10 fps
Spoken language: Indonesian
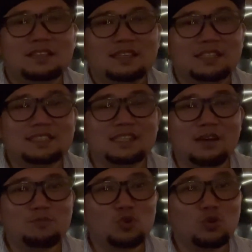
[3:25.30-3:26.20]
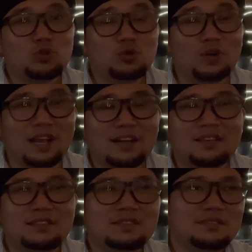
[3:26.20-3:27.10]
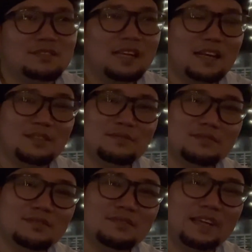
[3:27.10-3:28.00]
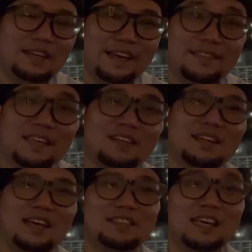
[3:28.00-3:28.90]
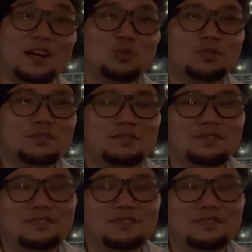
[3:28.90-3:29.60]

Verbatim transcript: Islam kultural dan identik dengan sarung.